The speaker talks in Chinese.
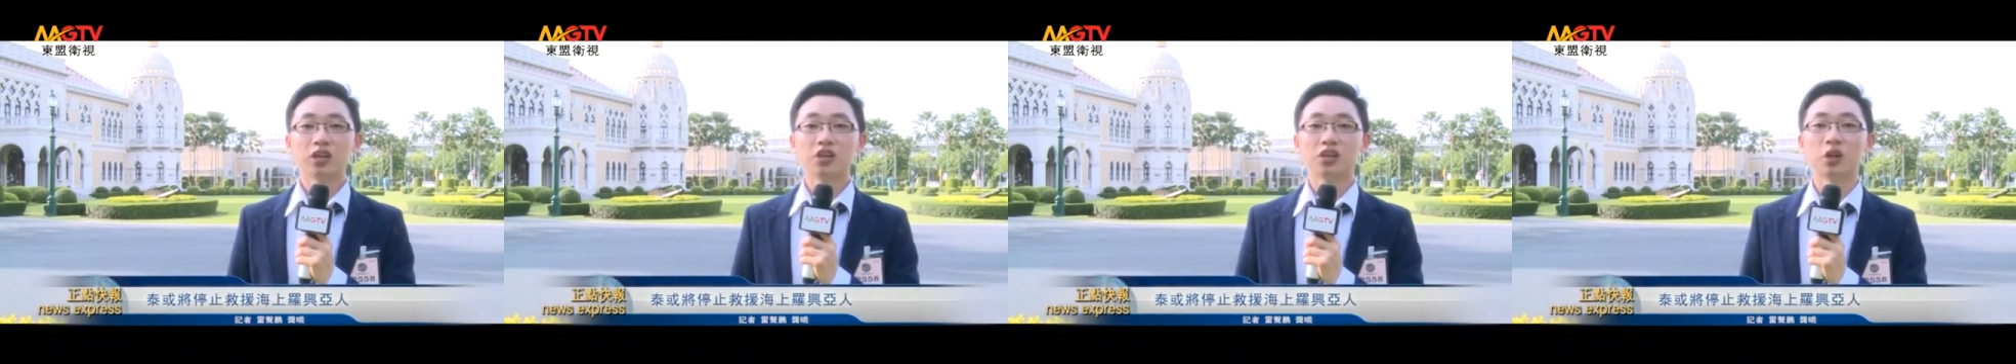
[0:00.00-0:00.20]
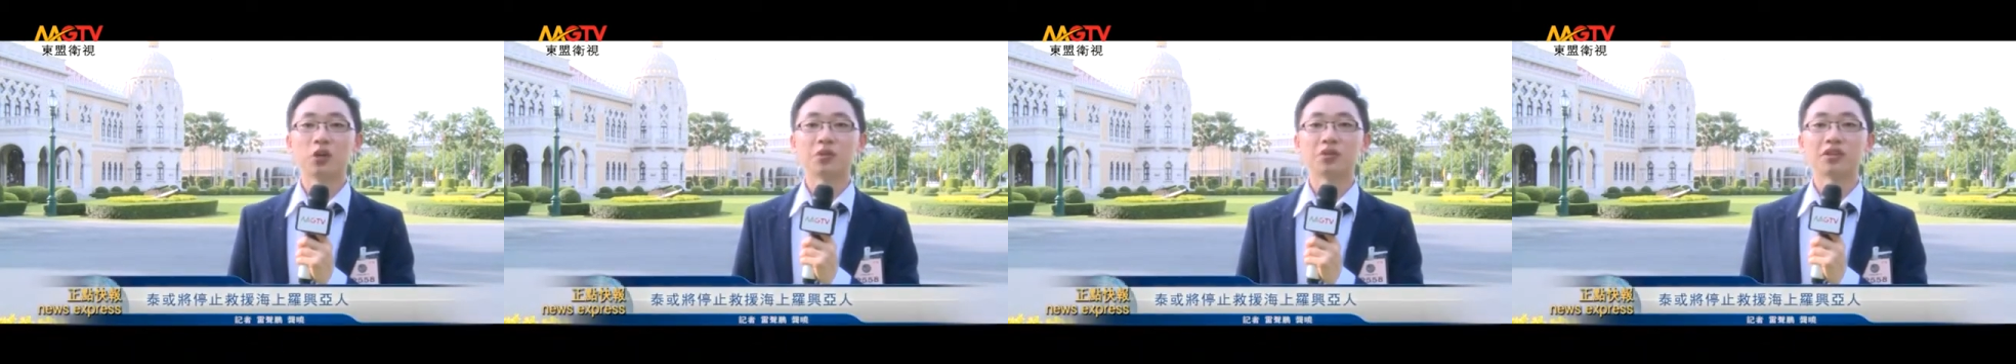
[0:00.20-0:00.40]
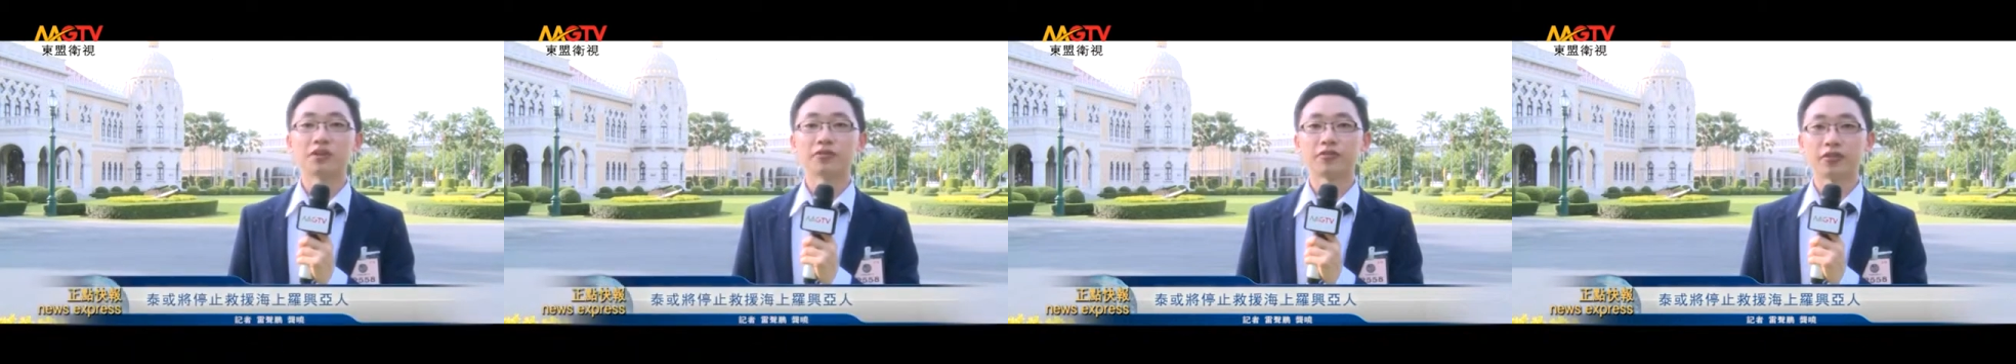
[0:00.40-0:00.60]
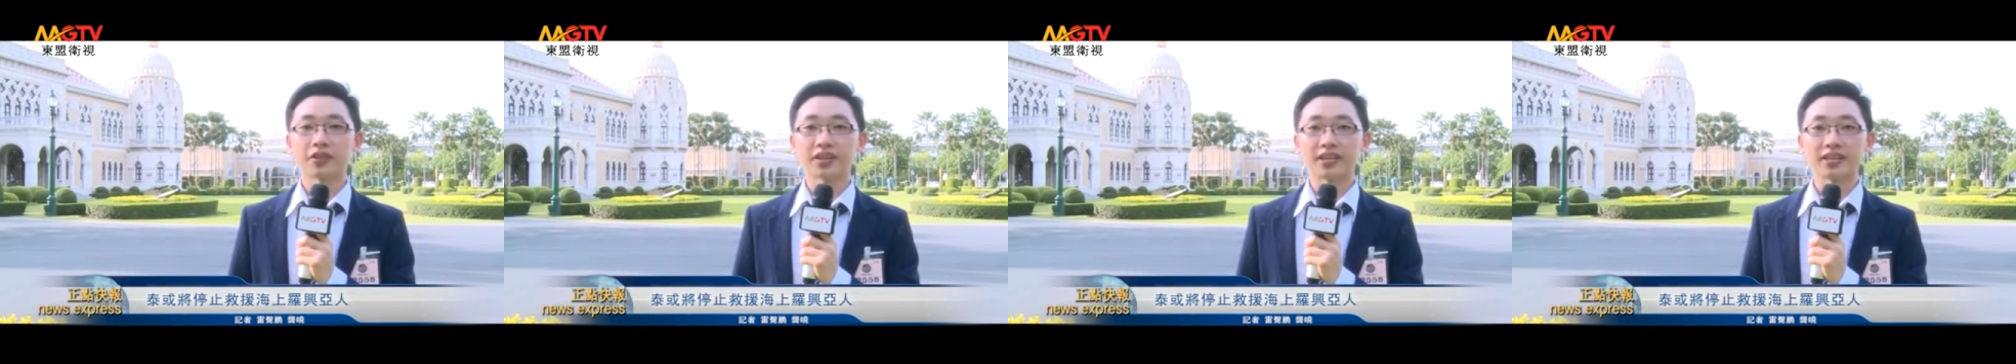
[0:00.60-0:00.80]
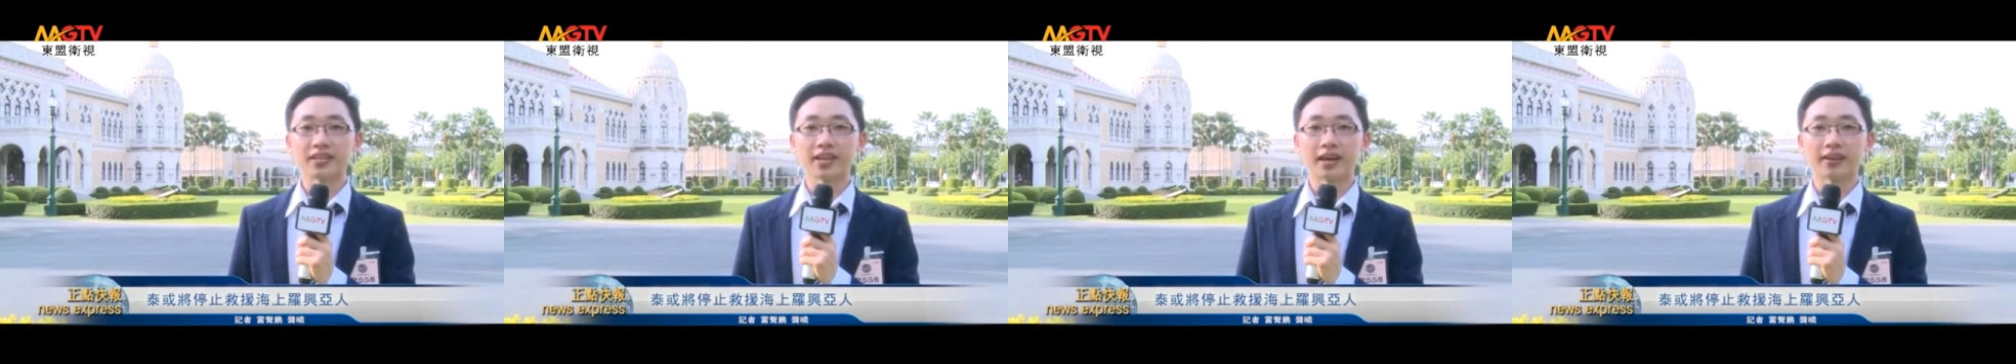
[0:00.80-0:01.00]
受季风
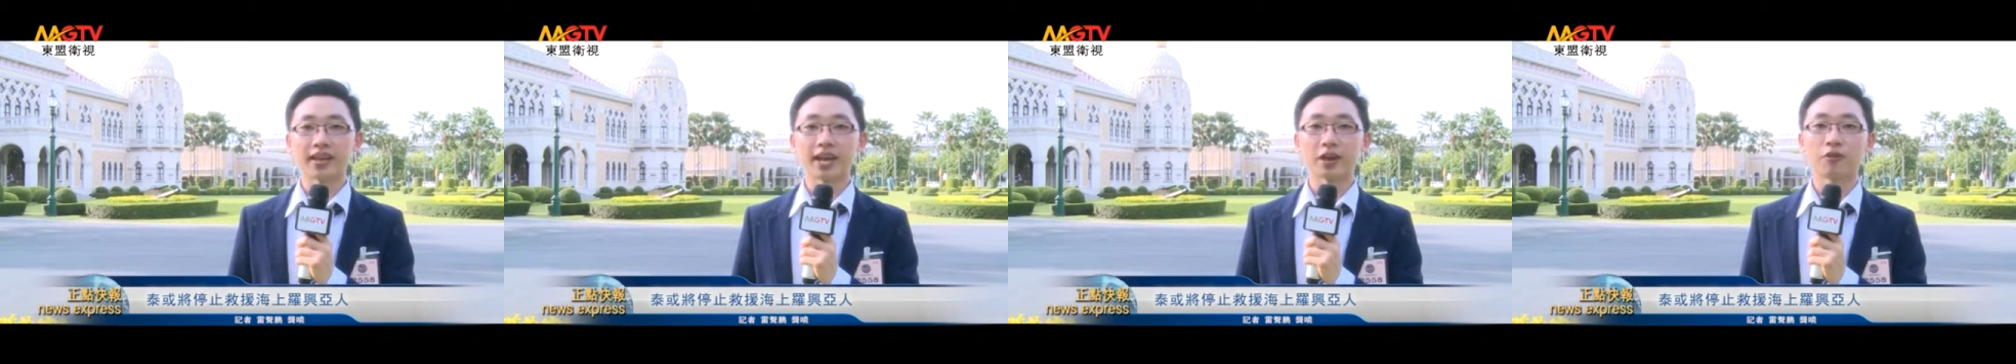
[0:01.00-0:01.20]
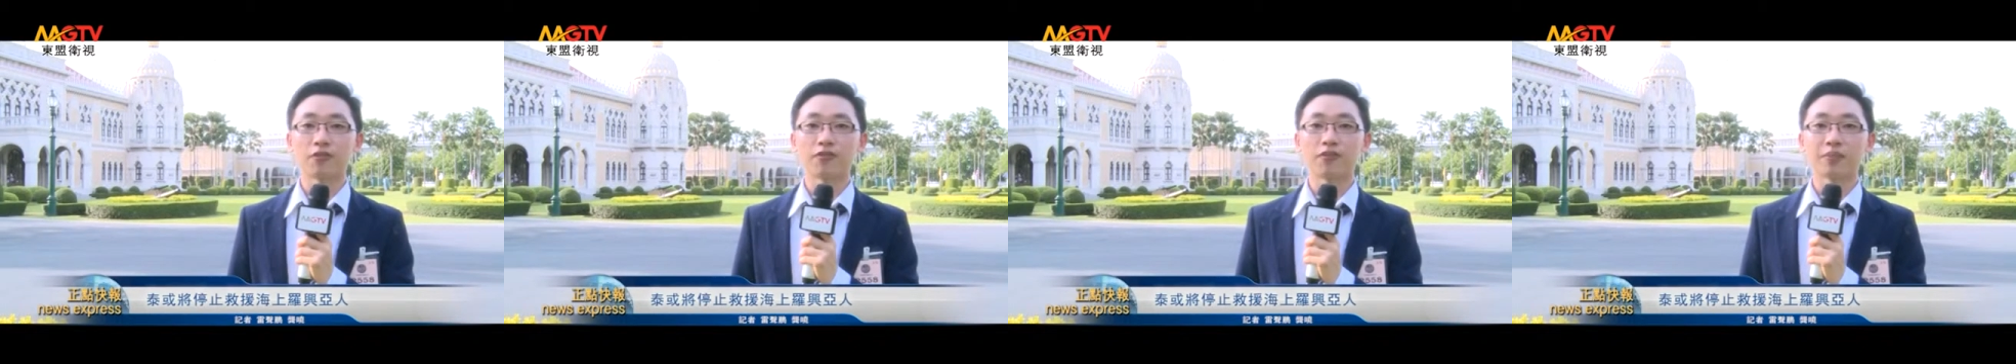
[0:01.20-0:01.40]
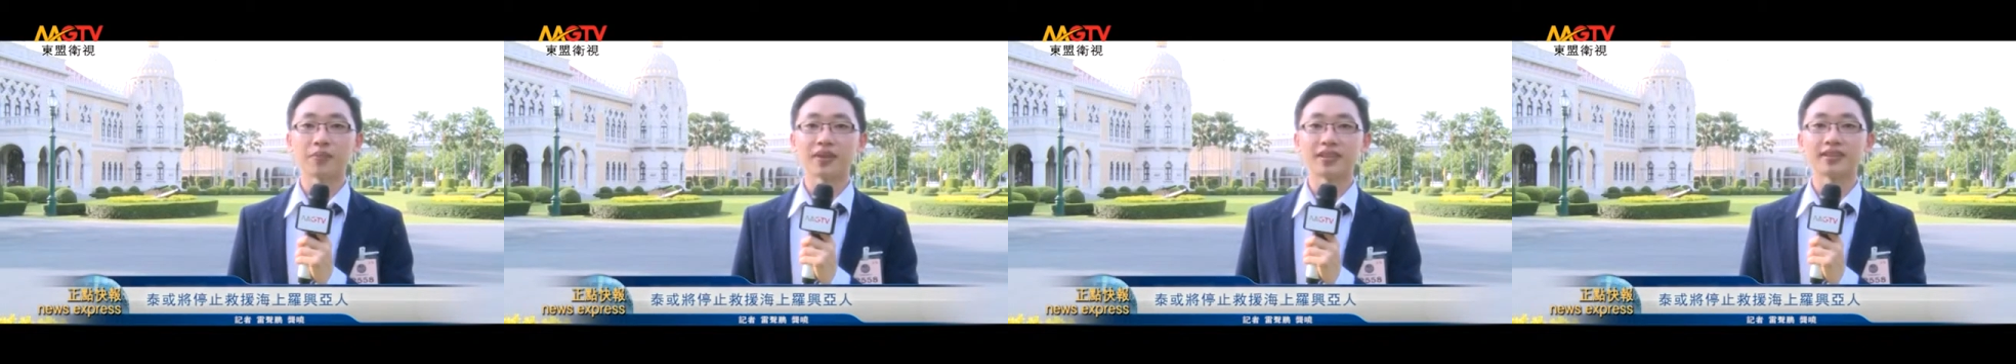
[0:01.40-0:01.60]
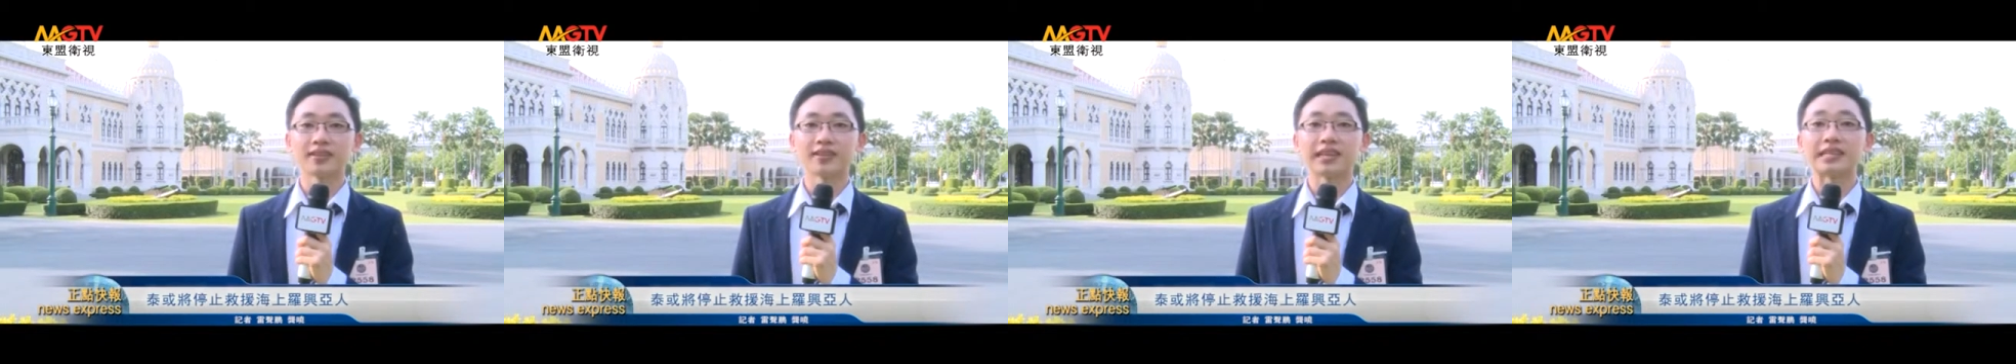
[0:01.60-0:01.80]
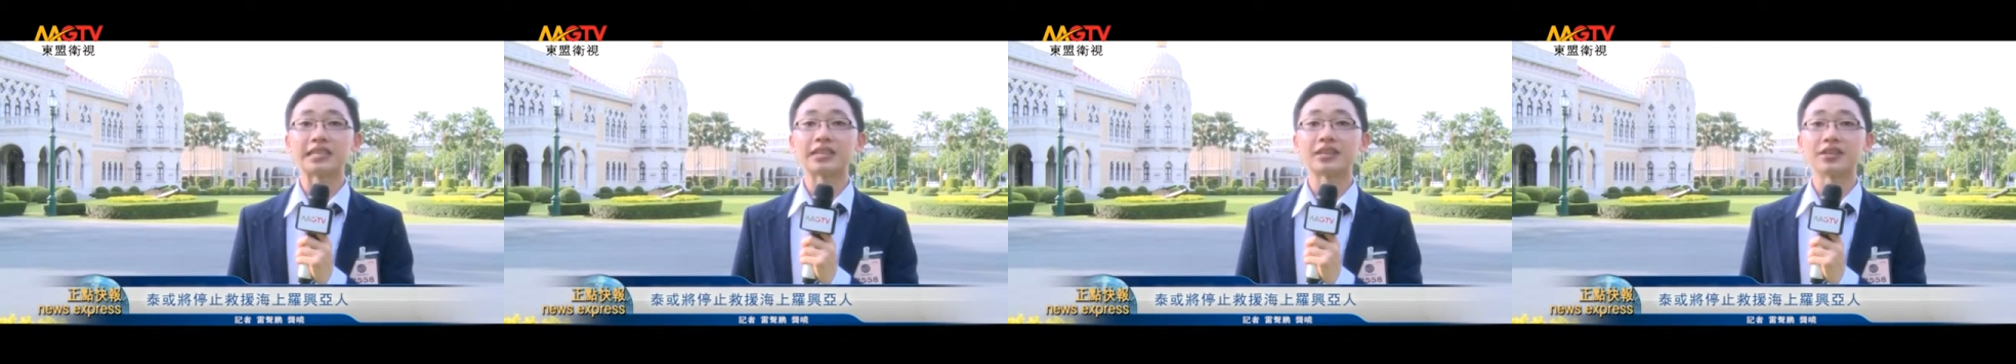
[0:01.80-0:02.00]
影响，泰国方面
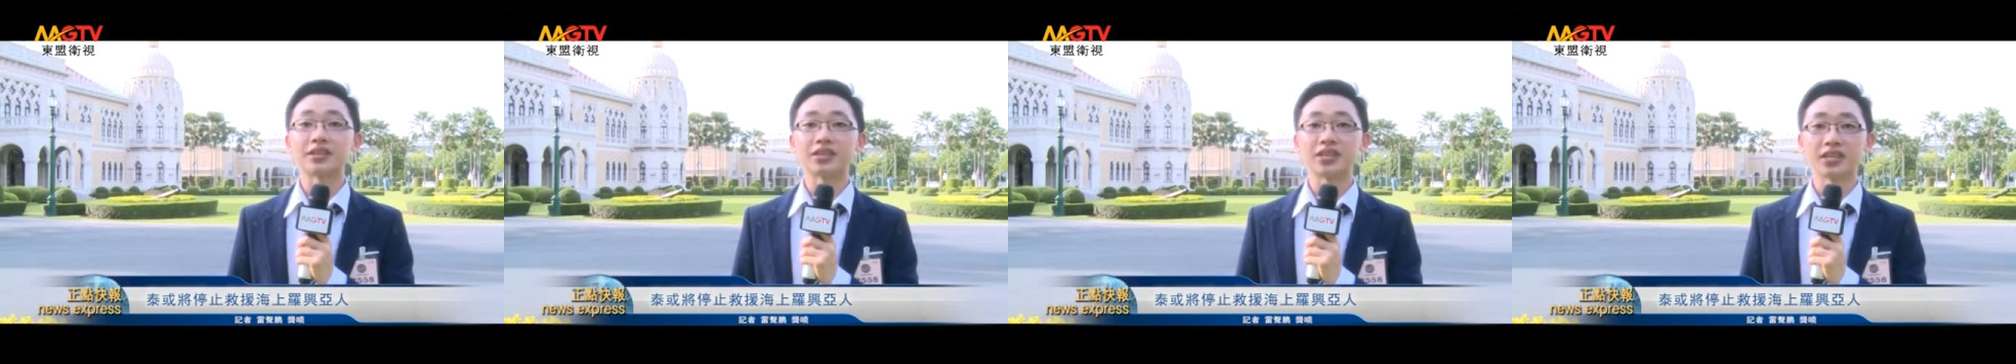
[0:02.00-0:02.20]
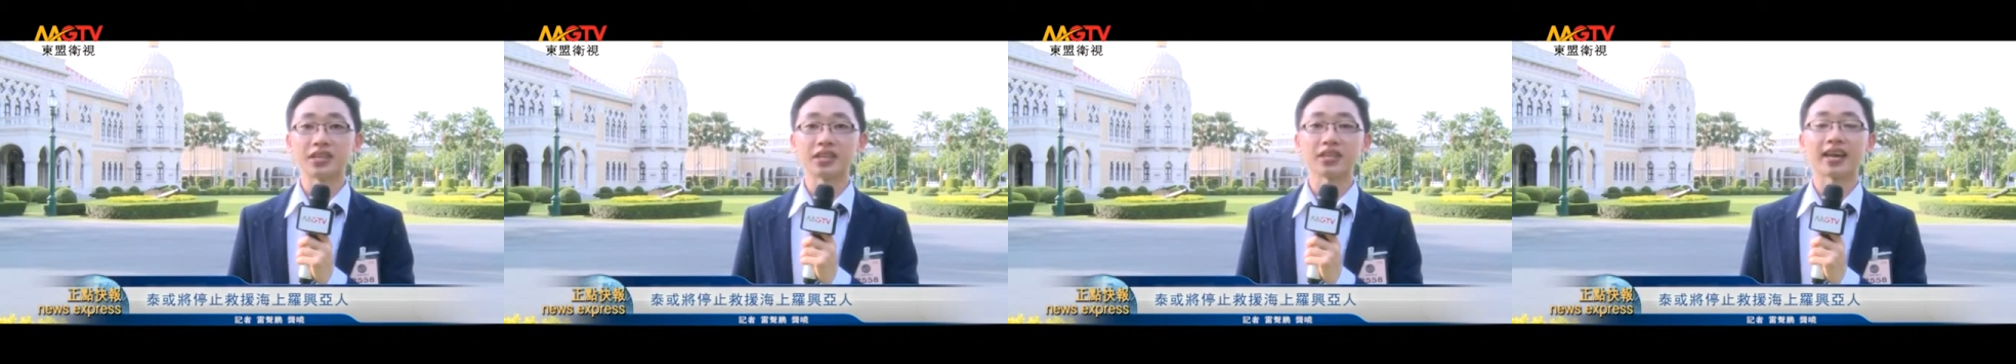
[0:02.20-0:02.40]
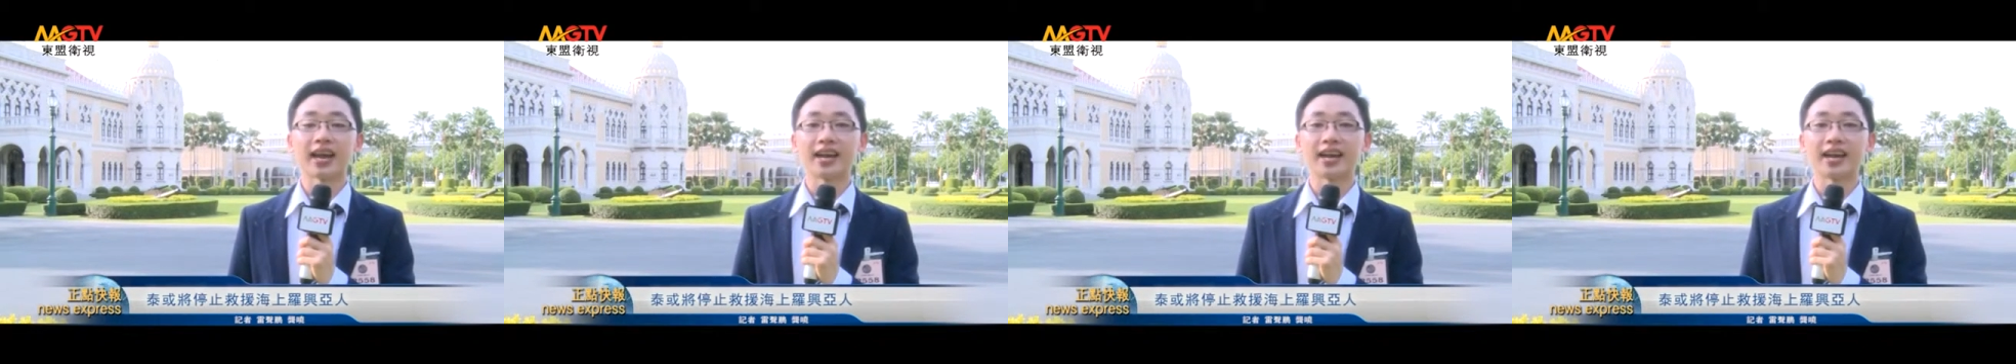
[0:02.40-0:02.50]
将在近期